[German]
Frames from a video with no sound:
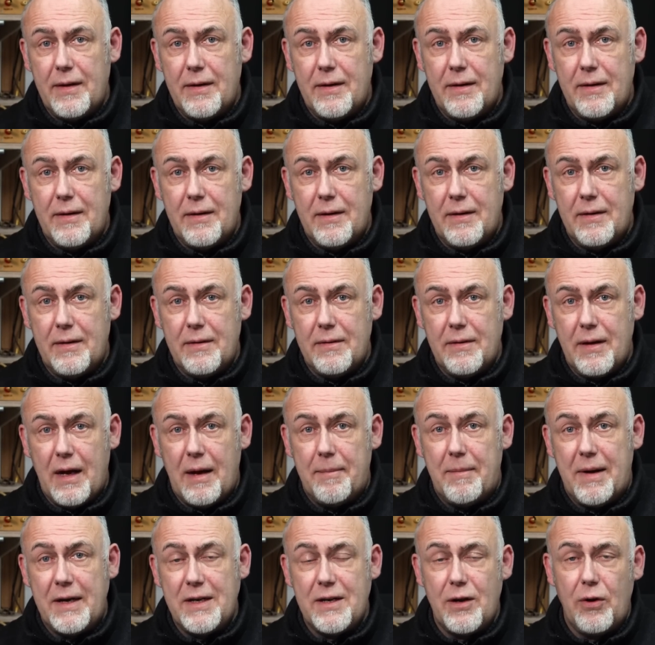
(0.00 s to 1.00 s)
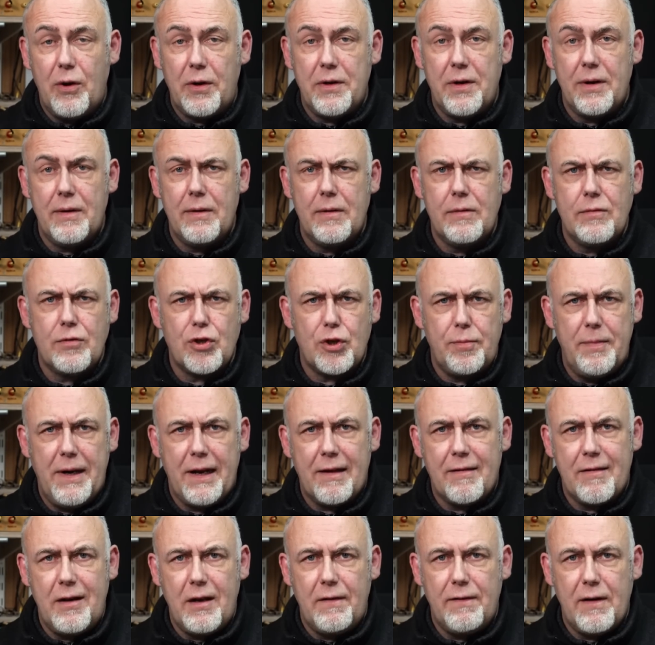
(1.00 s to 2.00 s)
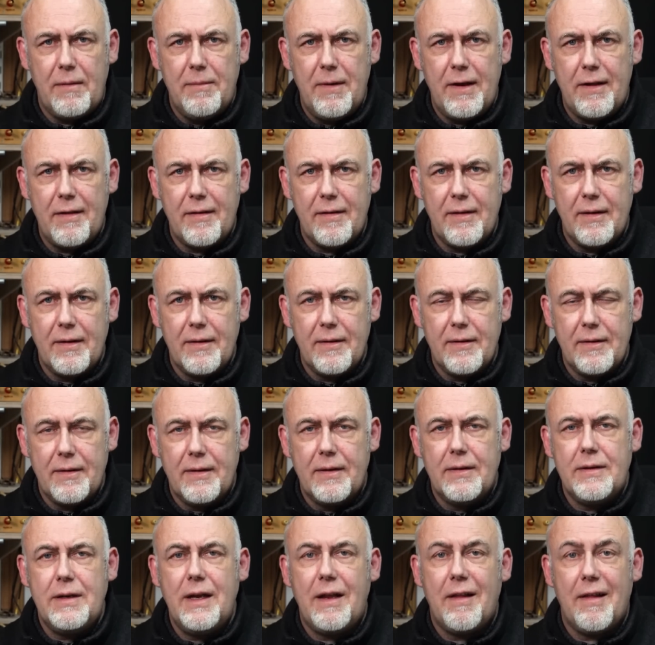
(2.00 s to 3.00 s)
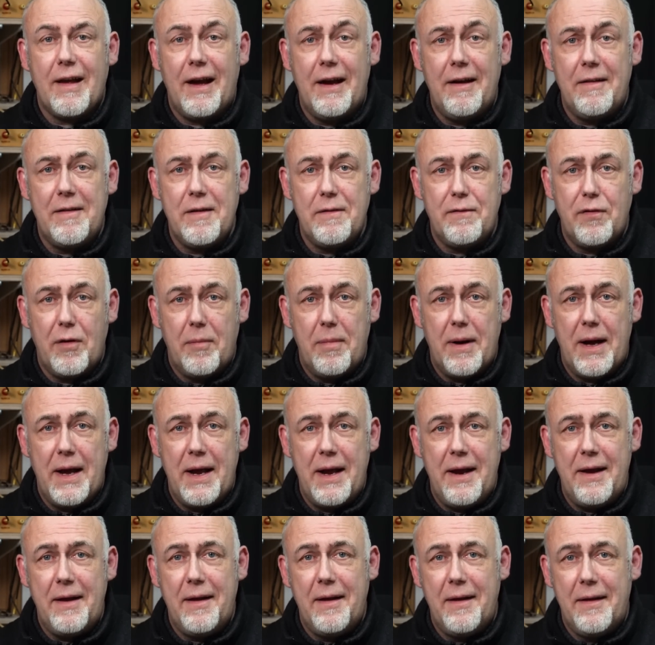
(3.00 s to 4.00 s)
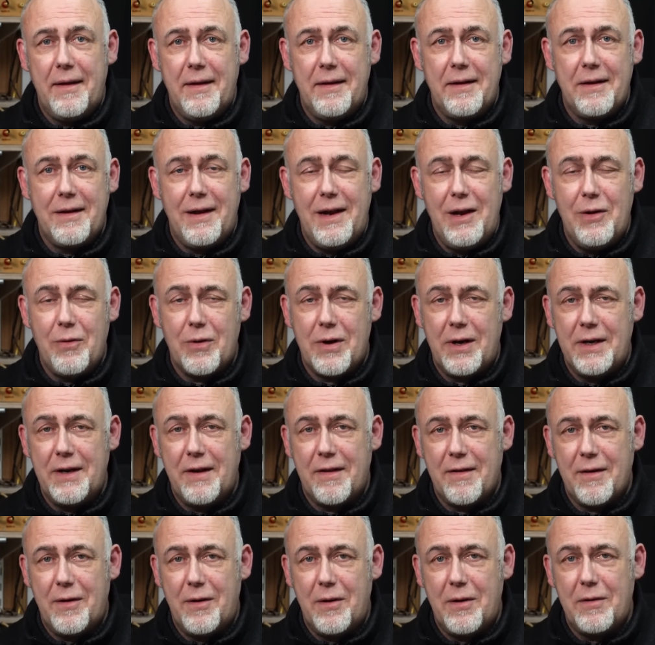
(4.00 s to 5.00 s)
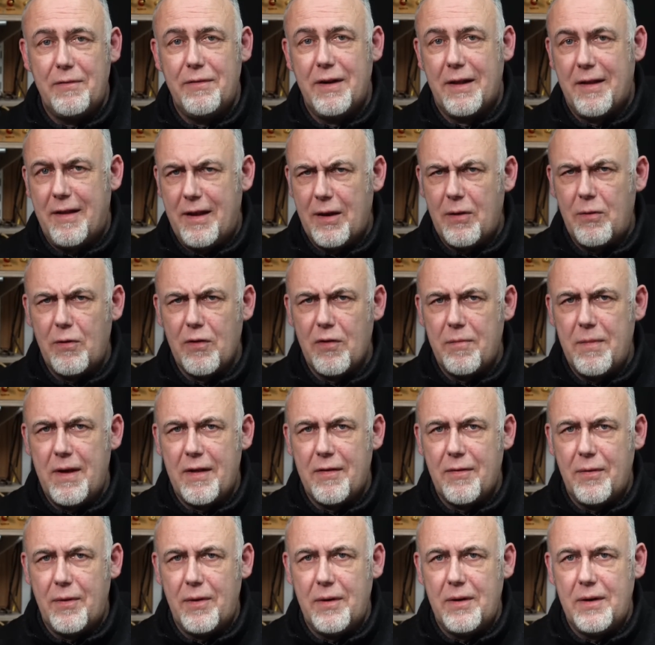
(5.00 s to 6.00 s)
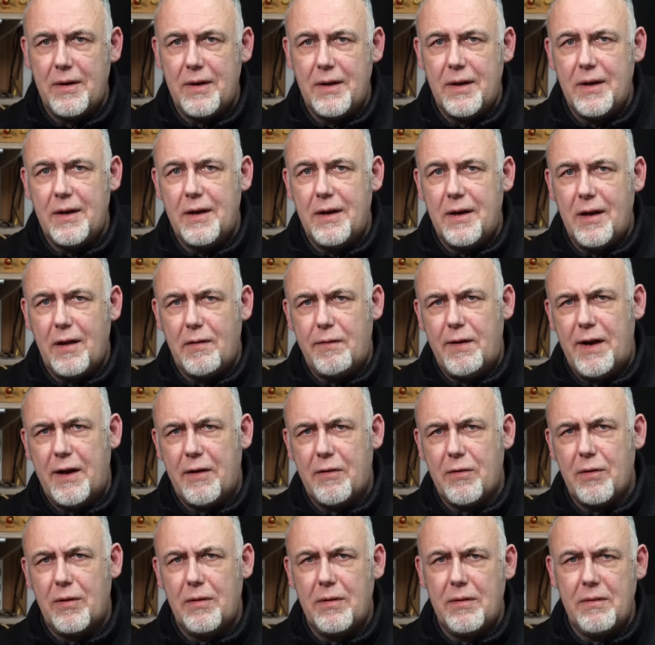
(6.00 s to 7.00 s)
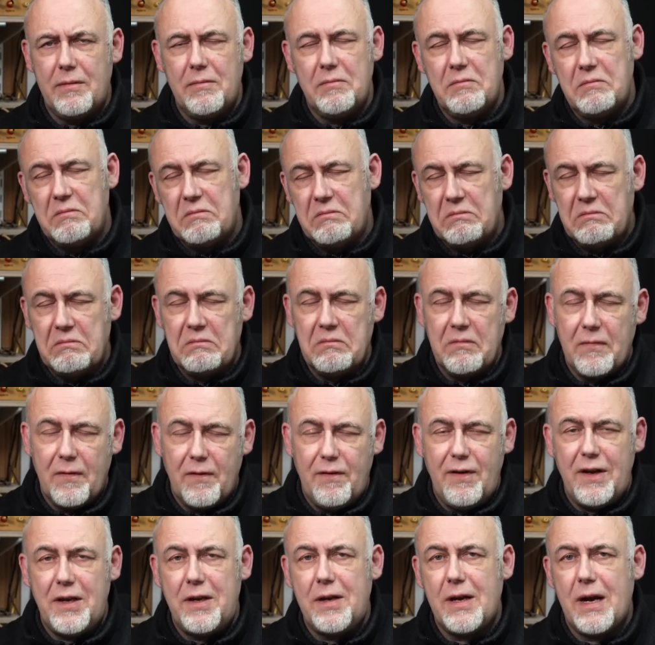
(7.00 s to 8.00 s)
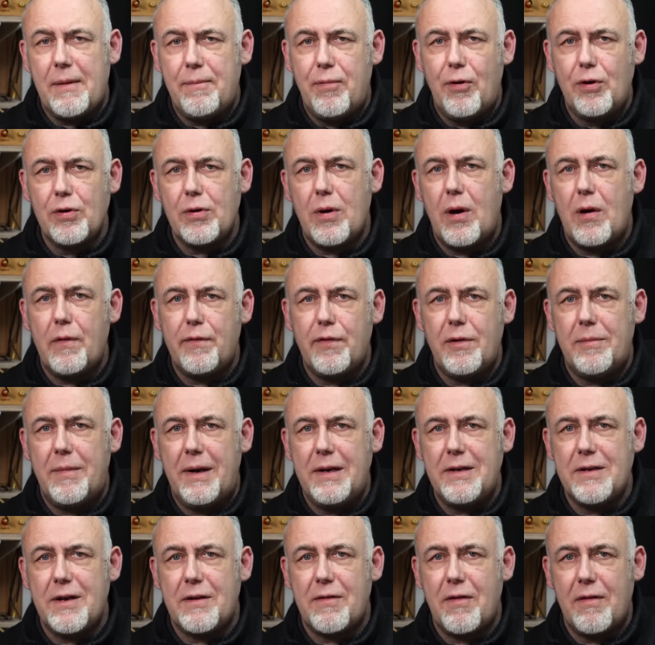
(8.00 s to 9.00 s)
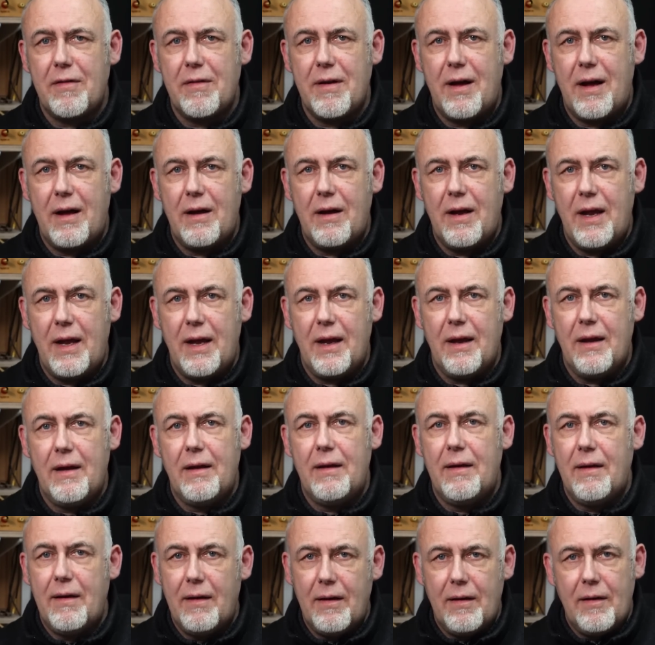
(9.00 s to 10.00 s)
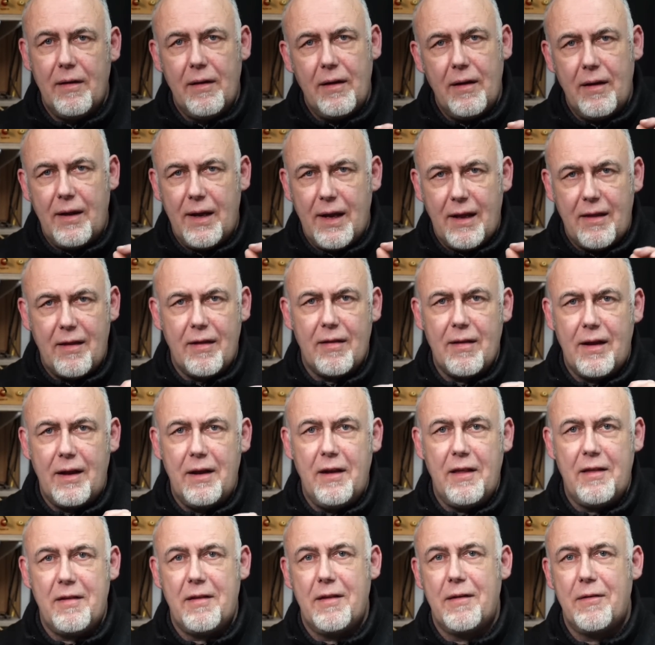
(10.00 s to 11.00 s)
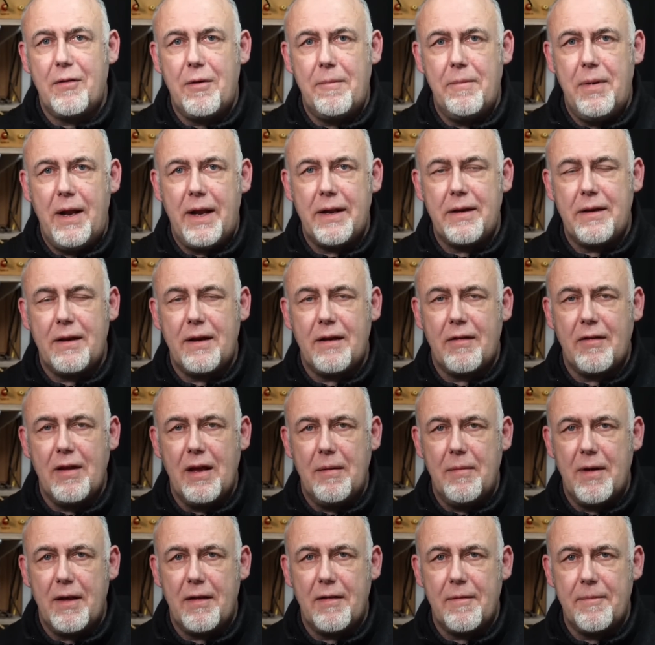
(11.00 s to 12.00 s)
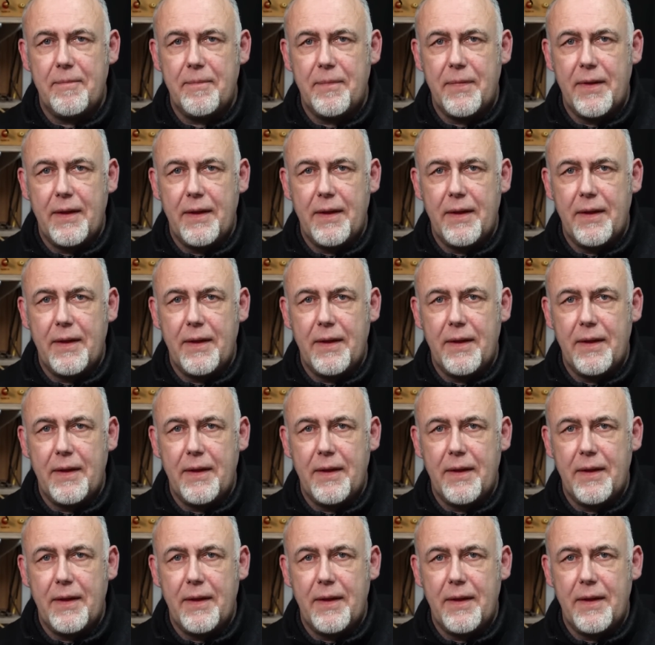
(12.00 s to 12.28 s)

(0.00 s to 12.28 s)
Äh, haben manche Leute schmerzlich vermisst. Die Zeiten sind vorbei. Clio kann jetzt auch Verzerrungsmessungen, ist vielleicht so ein wichtiger Punkt auch für manche zu sagen, hey, jetzt ist alles komplett, jetzt nehme ich es.